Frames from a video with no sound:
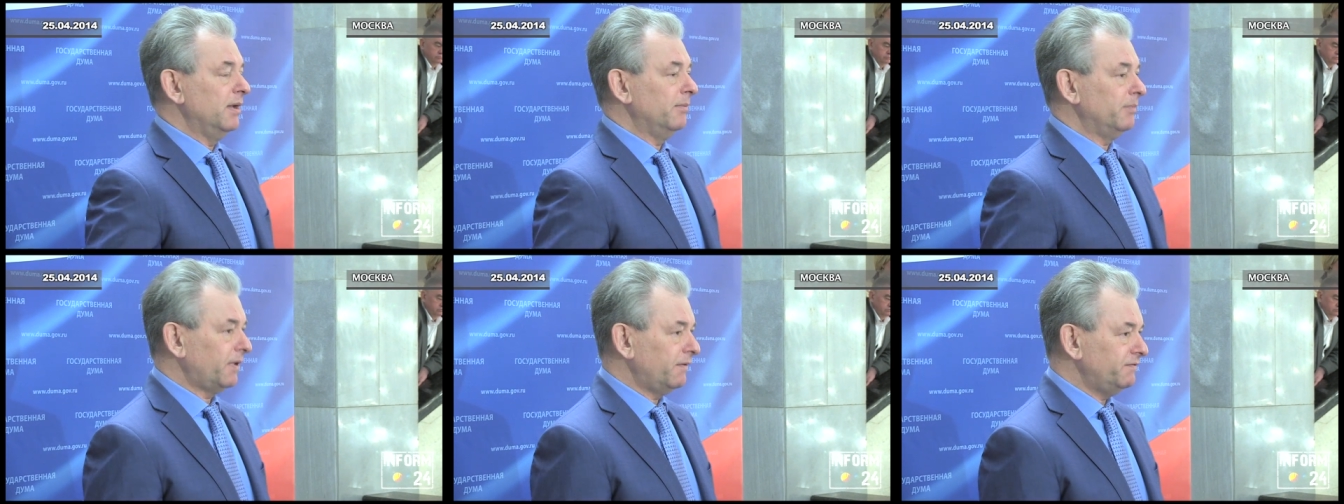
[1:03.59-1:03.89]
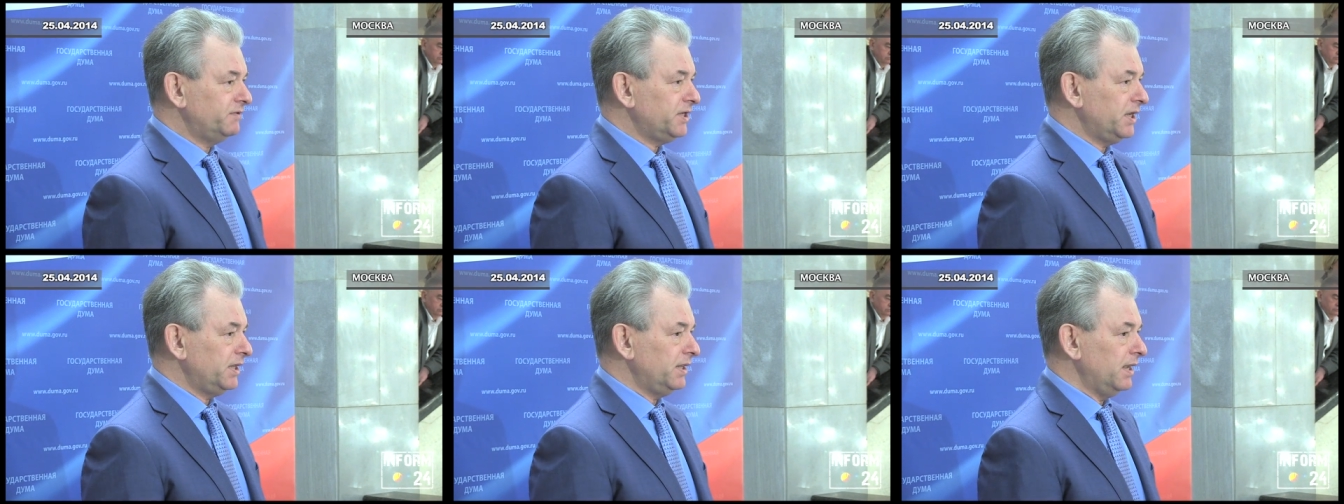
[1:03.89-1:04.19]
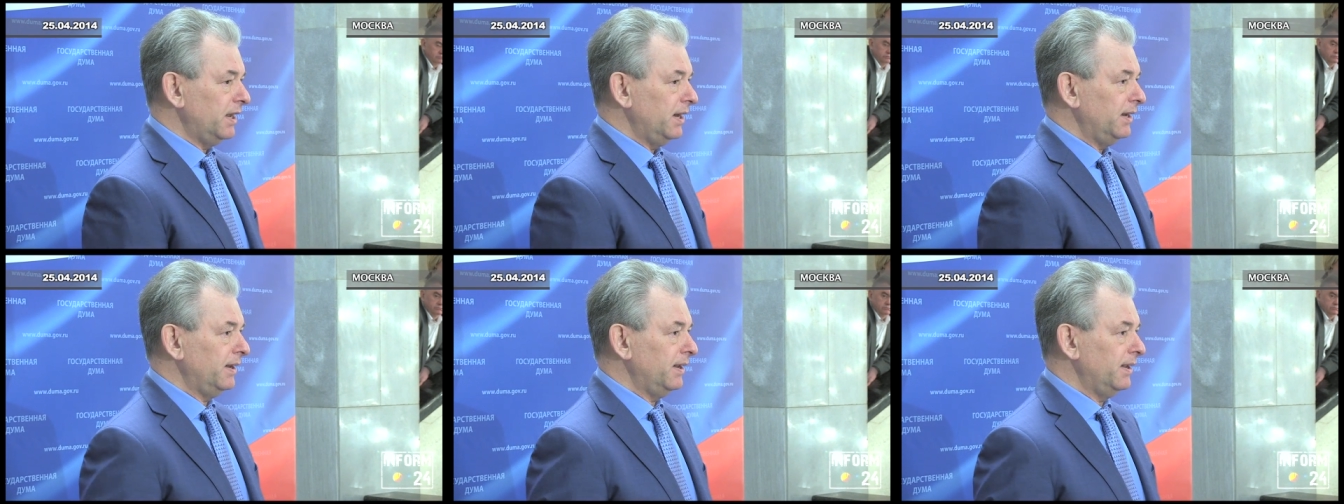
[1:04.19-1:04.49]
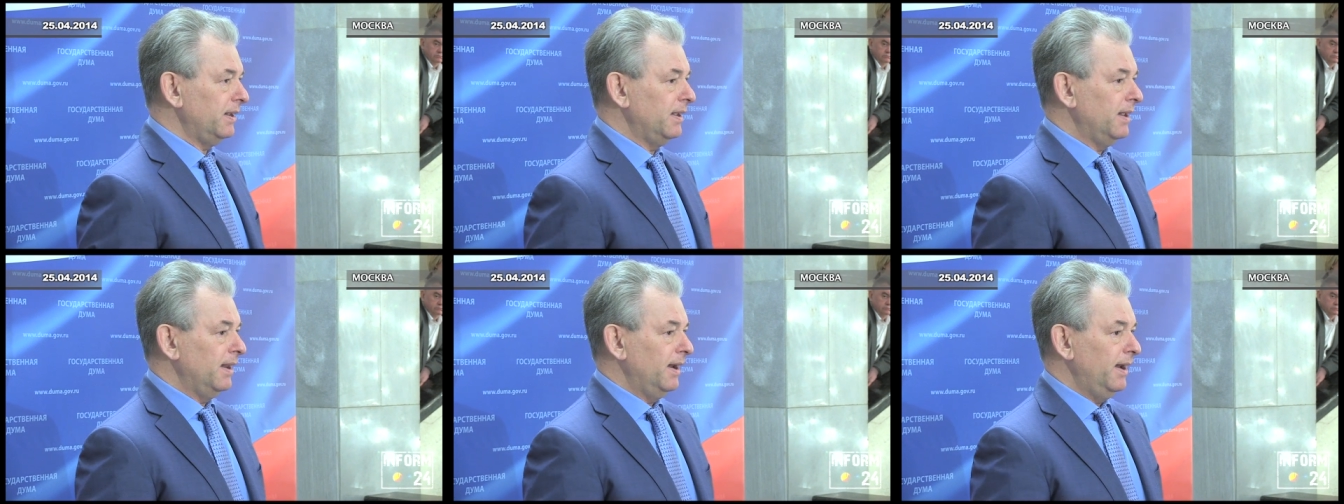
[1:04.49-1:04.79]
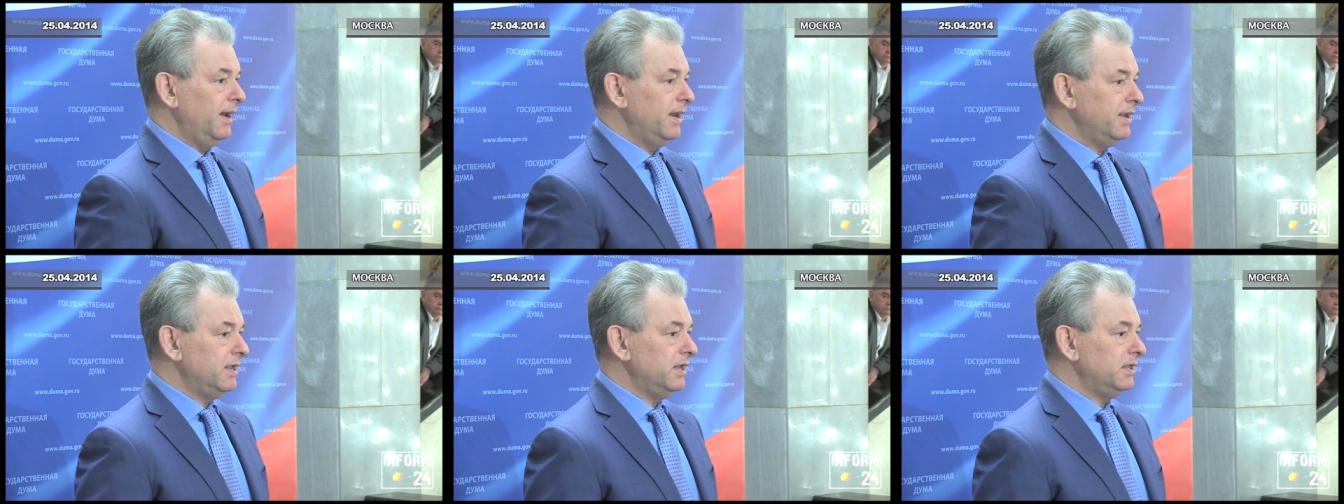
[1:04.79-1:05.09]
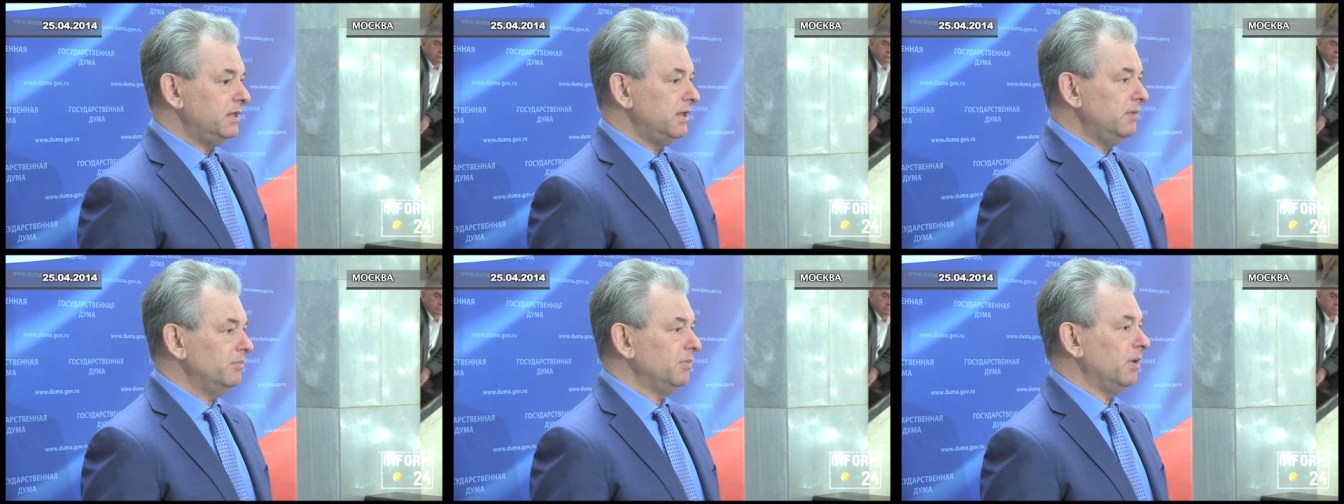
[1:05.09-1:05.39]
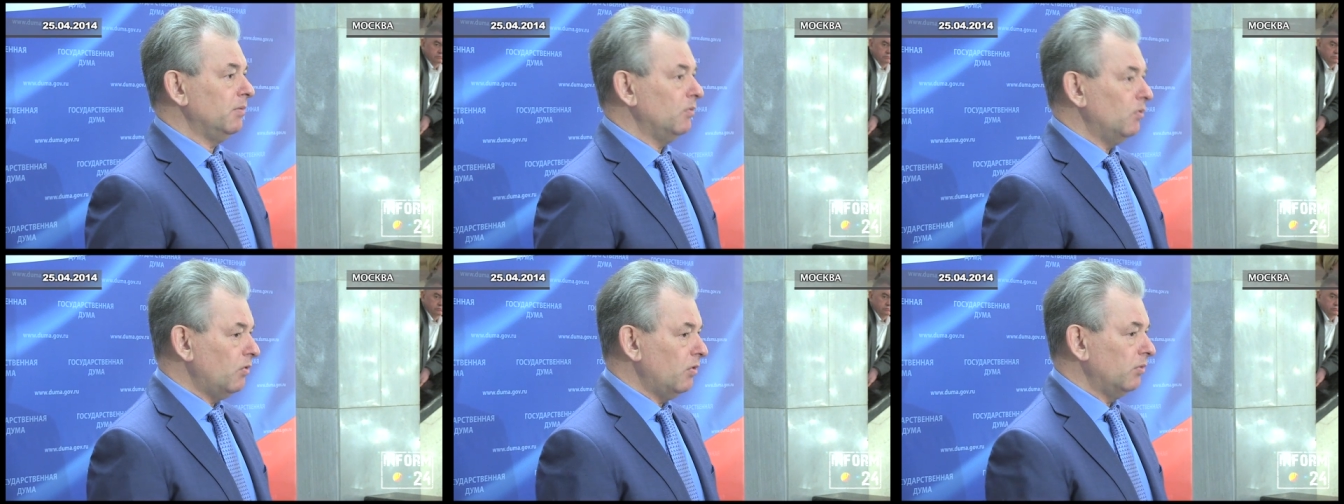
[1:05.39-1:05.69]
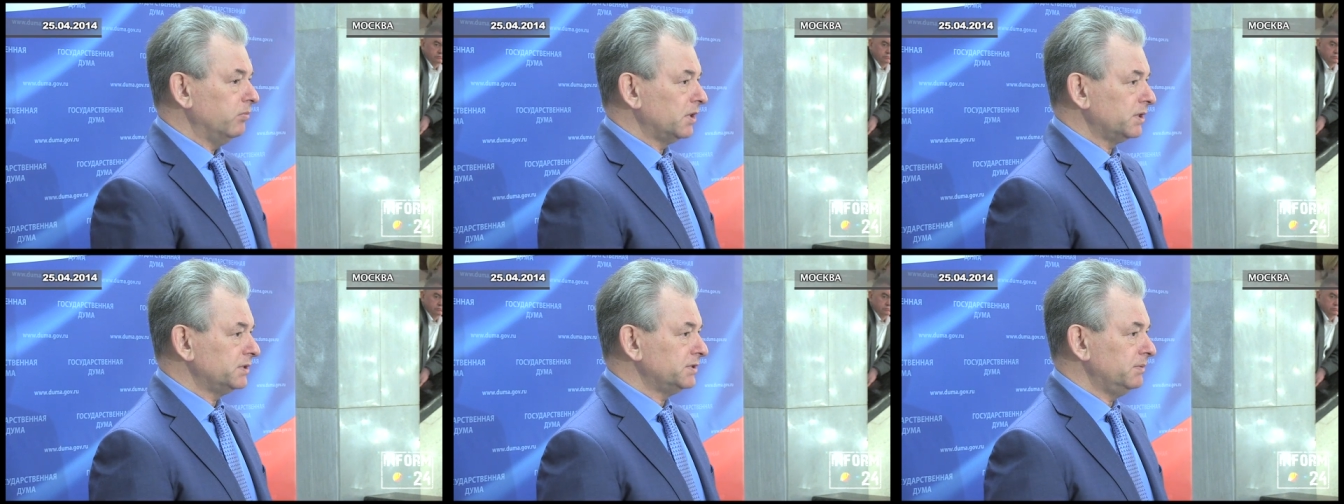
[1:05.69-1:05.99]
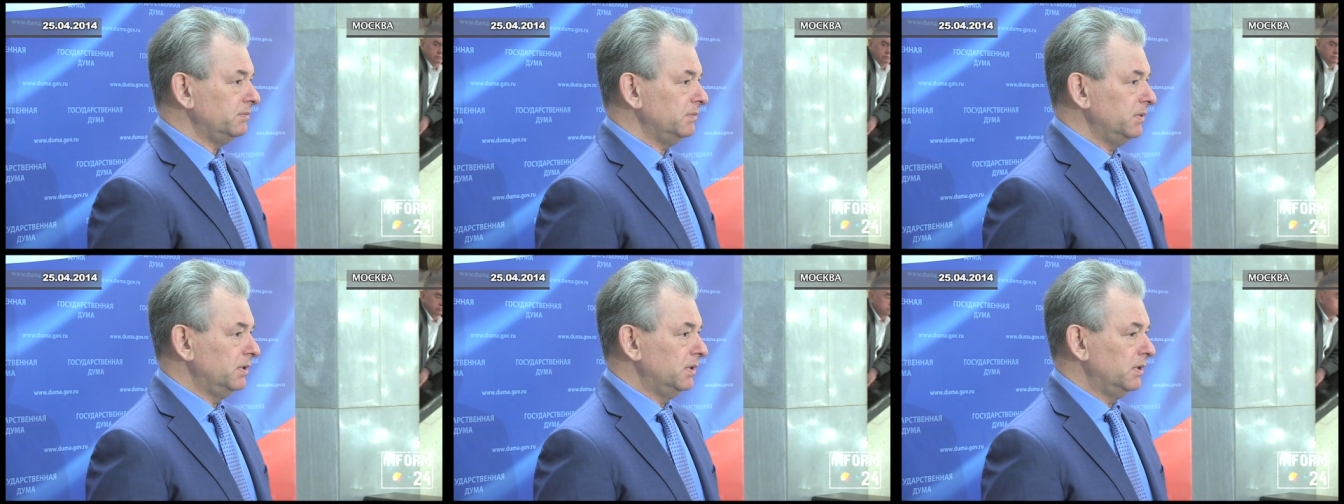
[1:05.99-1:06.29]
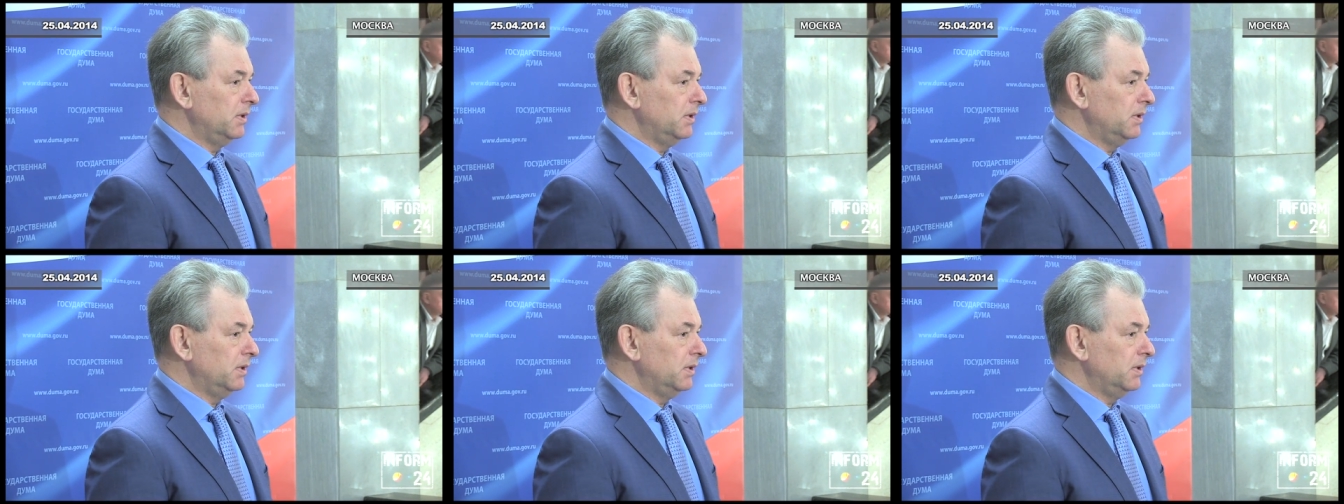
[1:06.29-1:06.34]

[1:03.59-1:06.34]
профессиональный, легитимным образом,